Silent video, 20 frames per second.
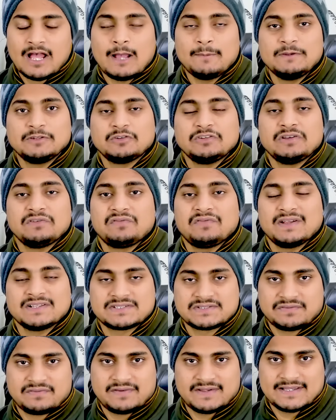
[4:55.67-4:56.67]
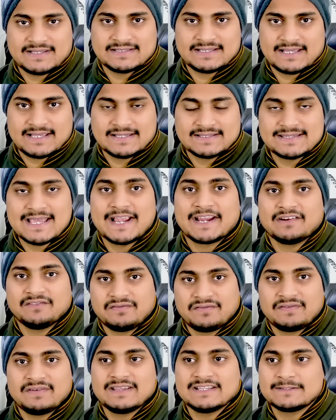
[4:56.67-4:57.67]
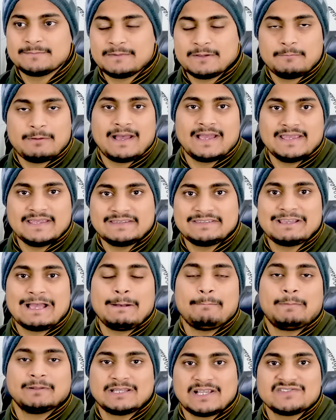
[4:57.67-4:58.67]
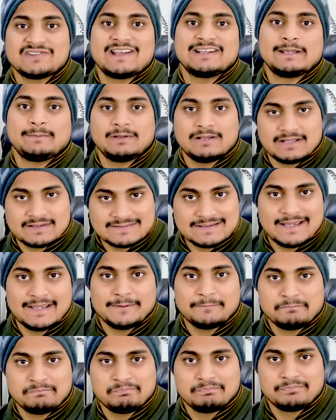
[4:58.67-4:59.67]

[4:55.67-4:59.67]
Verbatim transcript: अभी तो ये फर्स्ट फेज़ है सेकंड फेज़ में भाई क्या पता चाइना में लग जाए